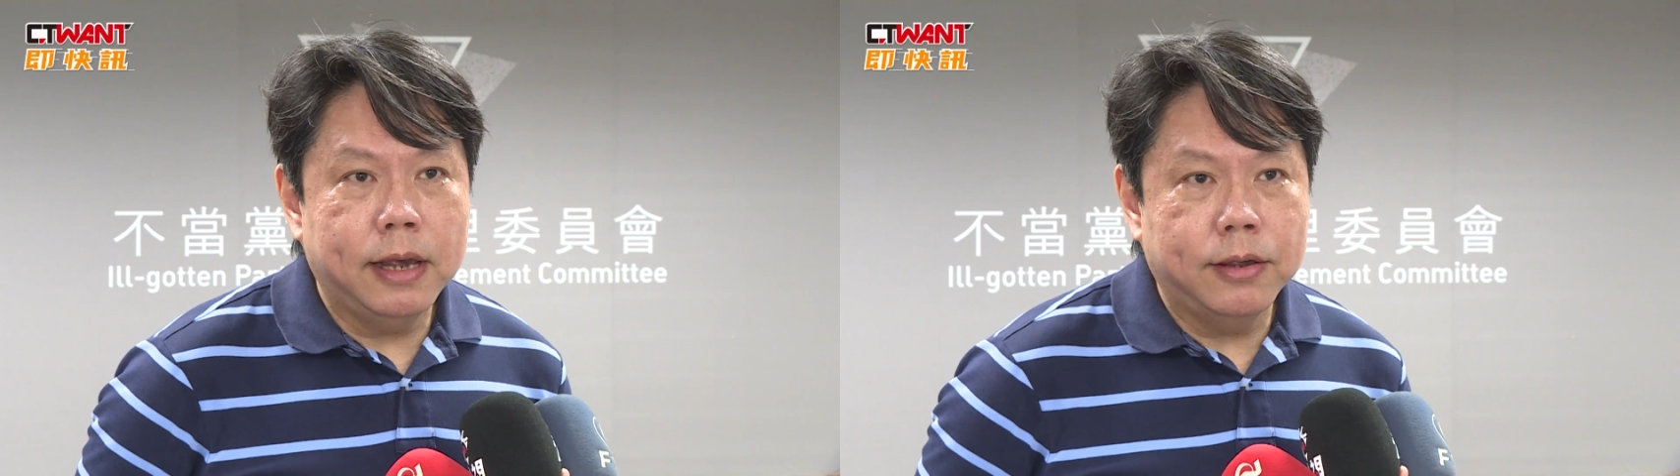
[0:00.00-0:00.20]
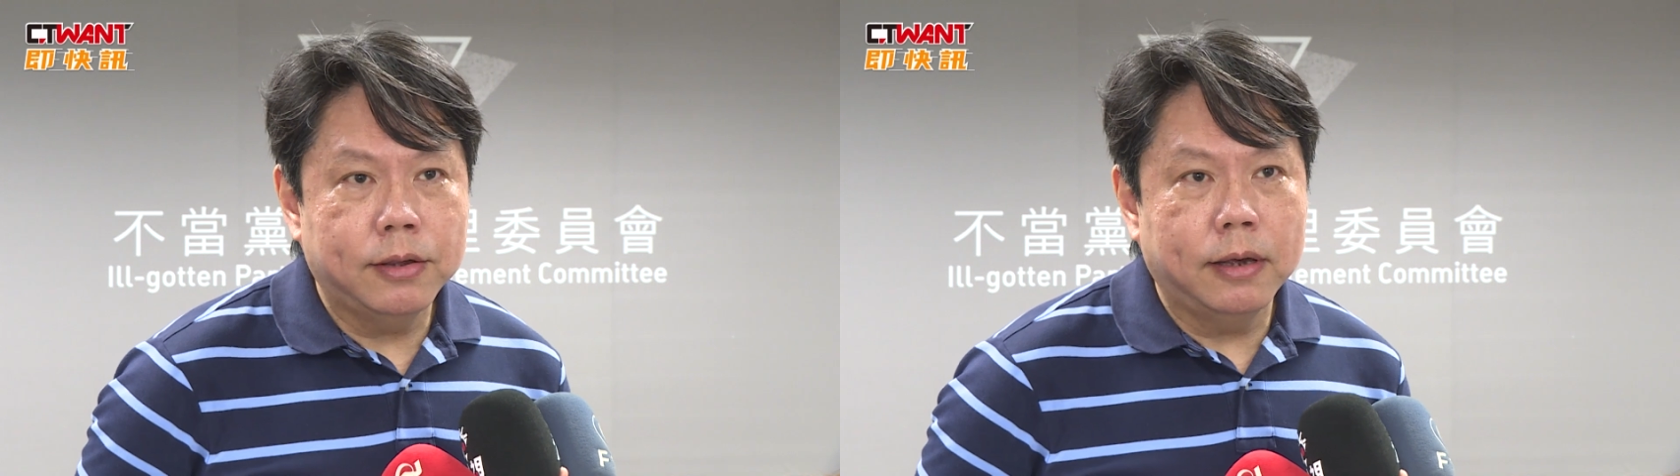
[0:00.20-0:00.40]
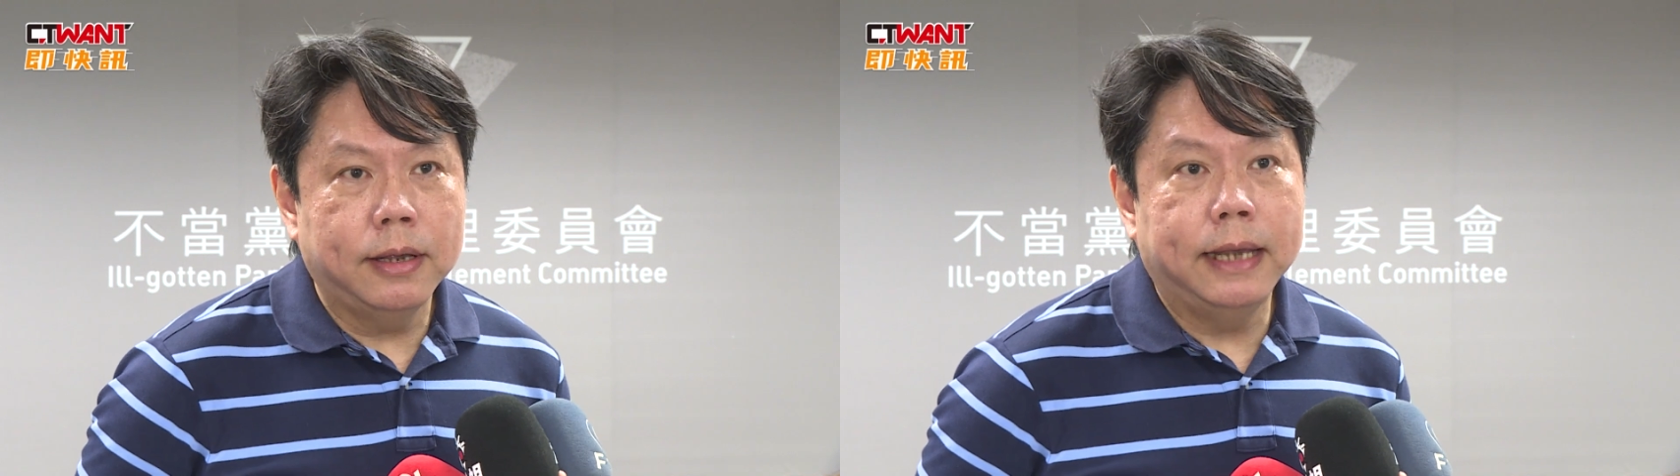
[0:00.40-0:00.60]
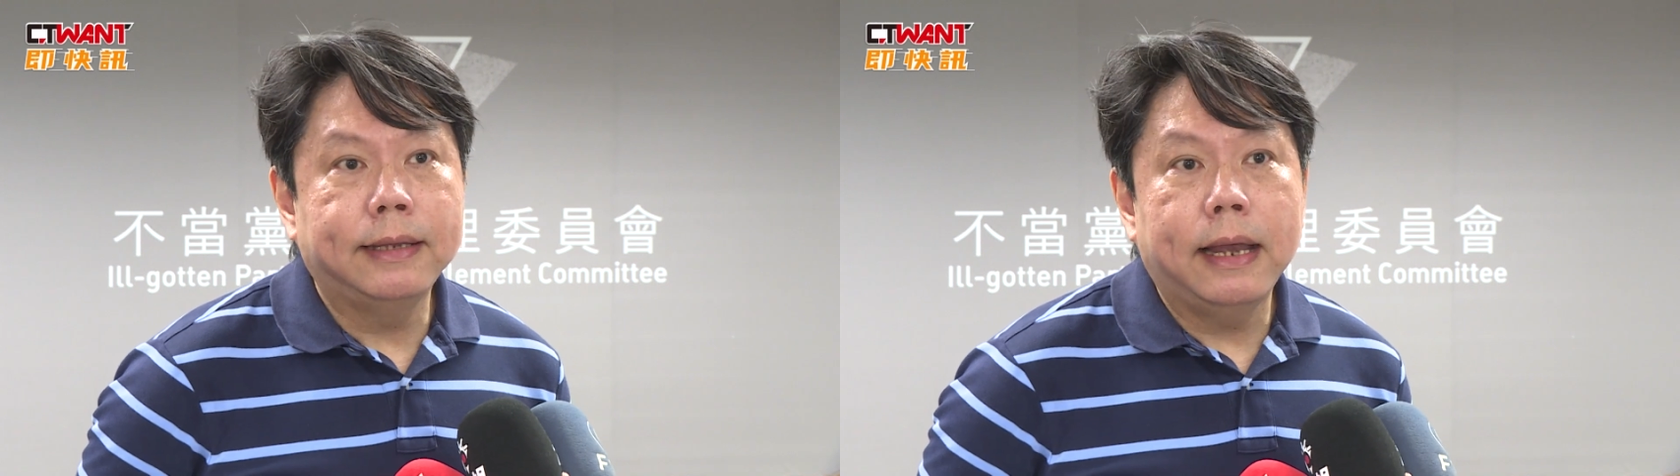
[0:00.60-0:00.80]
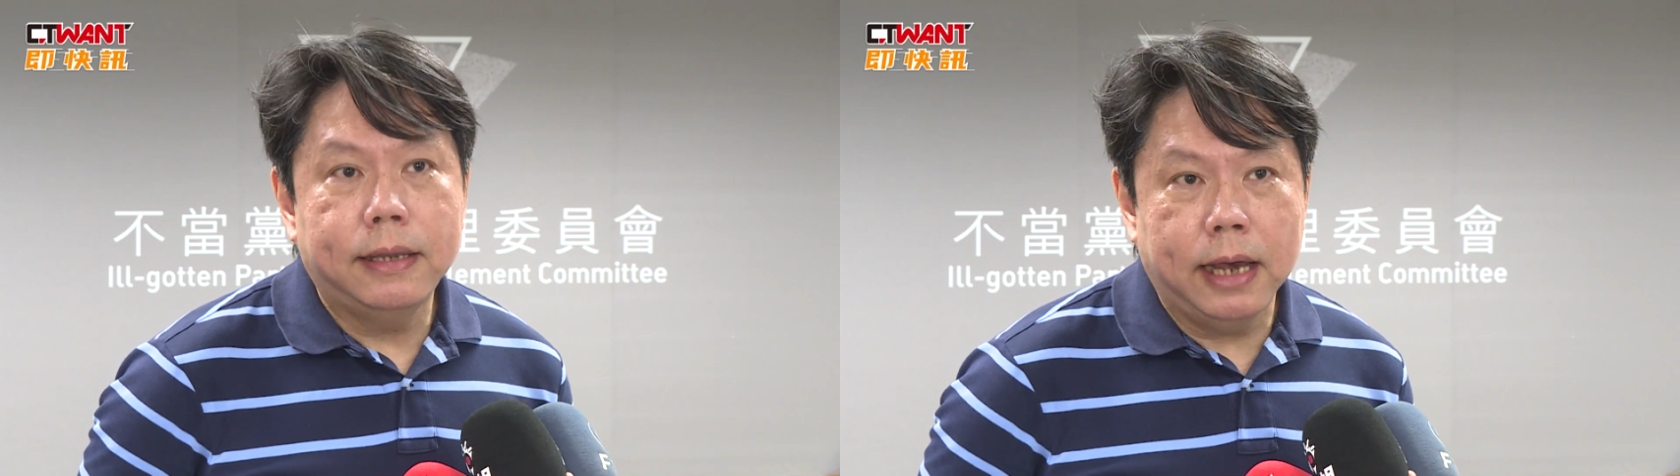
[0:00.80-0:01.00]
先生一
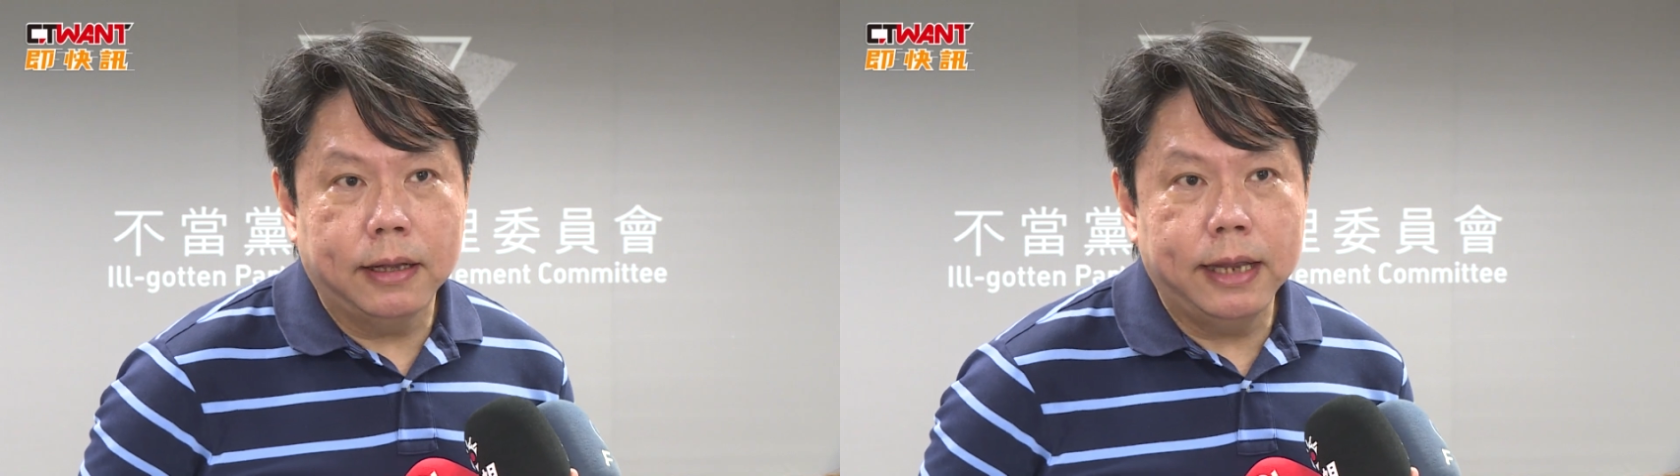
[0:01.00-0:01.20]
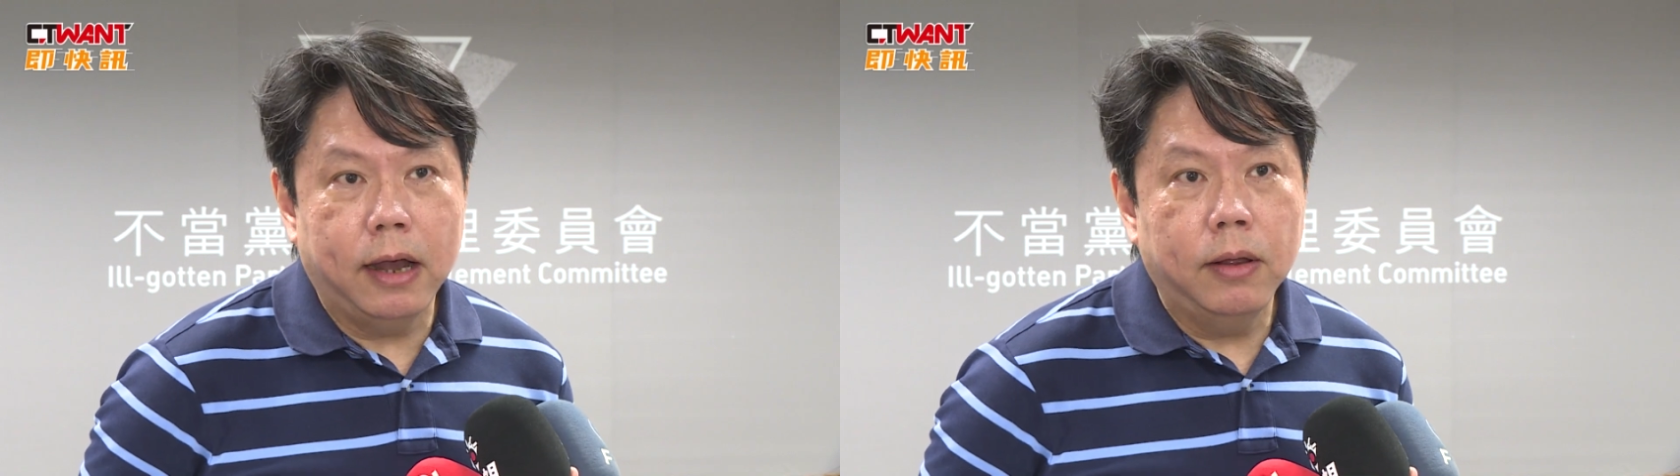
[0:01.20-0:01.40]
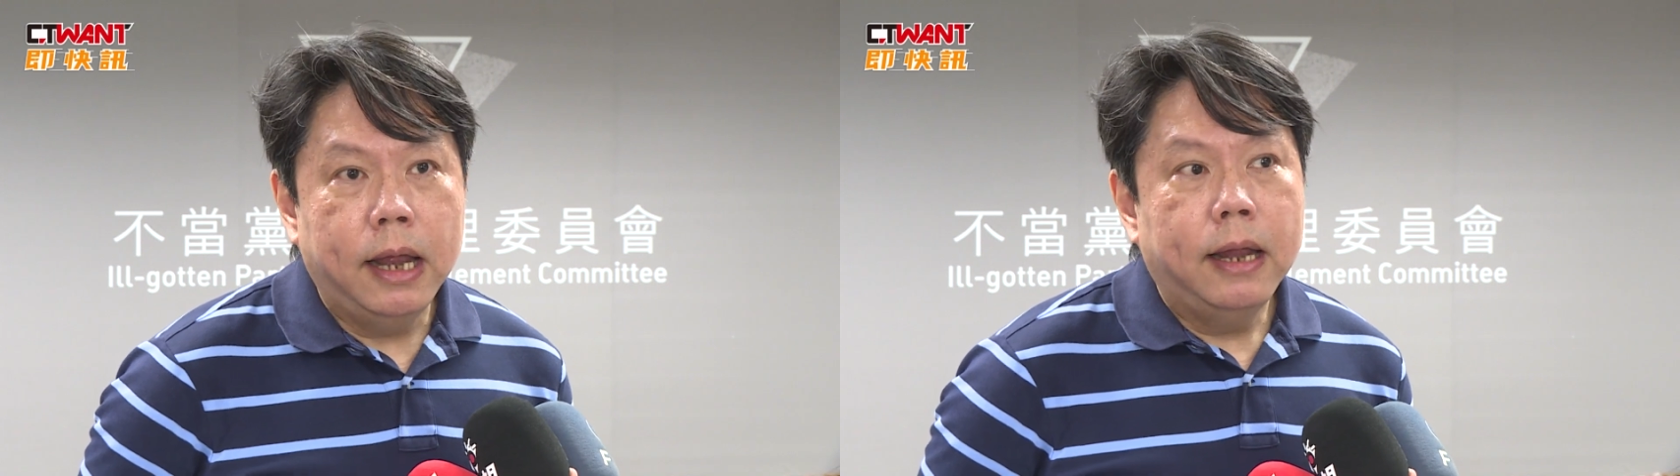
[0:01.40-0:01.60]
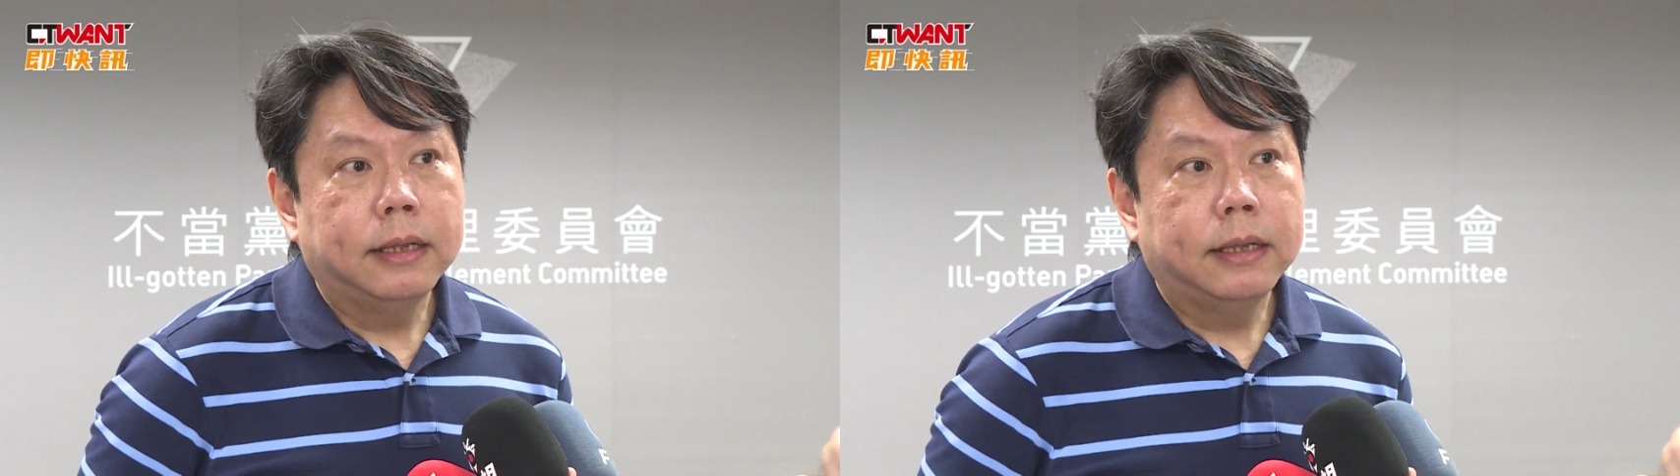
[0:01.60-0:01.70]
再强调，